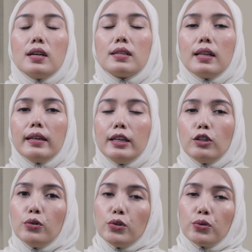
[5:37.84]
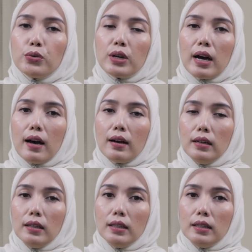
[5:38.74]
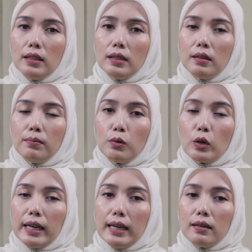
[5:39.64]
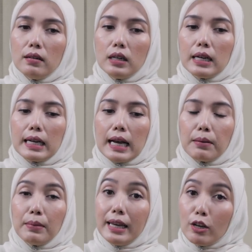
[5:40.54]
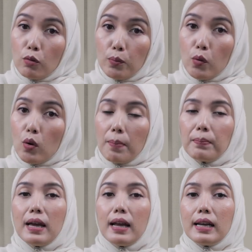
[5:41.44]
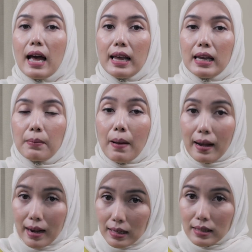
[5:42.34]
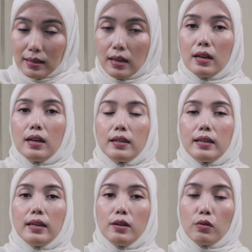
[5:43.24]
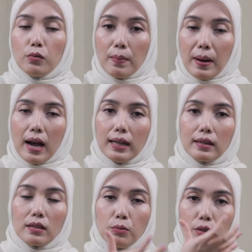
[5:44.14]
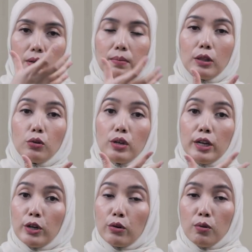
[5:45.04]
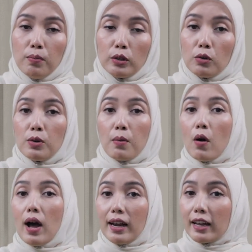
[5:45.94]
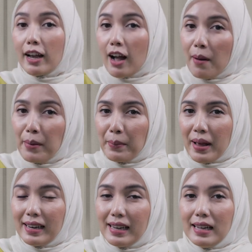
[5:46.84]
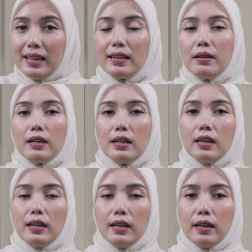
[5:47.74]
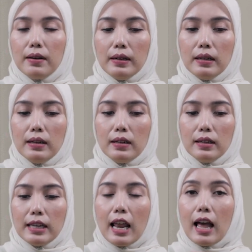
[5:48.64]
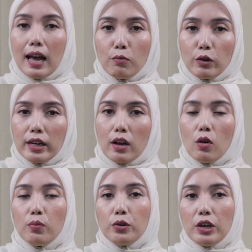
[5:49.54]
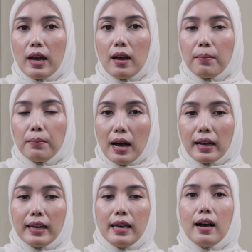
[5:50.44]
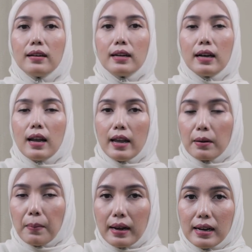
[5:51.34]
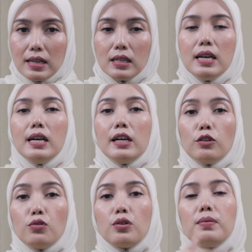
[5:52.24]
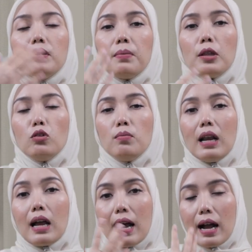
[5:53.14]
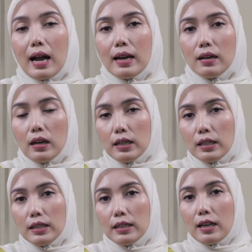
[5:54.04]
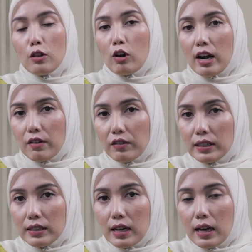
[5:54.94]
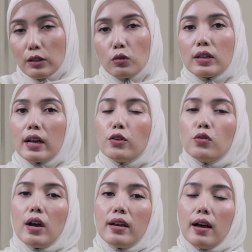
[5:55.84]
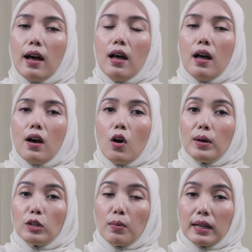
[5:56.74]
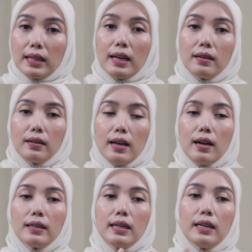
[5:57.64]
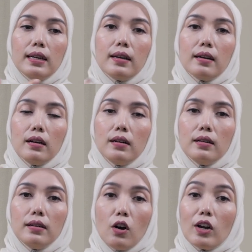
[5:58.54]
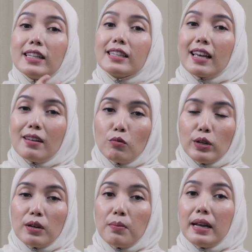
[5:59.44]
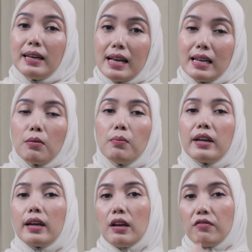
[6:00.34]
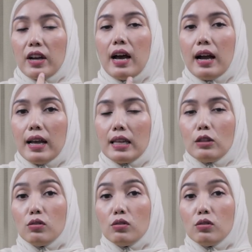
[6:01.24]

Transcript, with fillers: Selain itu juga uh, mungkin dengan menghirup uap dari air panas jadi uap hangat tersebut dibantu dihirup atau dibawa anaknya ke kamar mandi, dinyalakan eh, mungkin kalau punya bak yang dengan air panas itu juga bisa membantu melegakan eh, saluran nafasnya. Atau sekarang juga ada obat-obatan yang dioleskan eh, mungkin ke badan yang memberikan efek hangat itu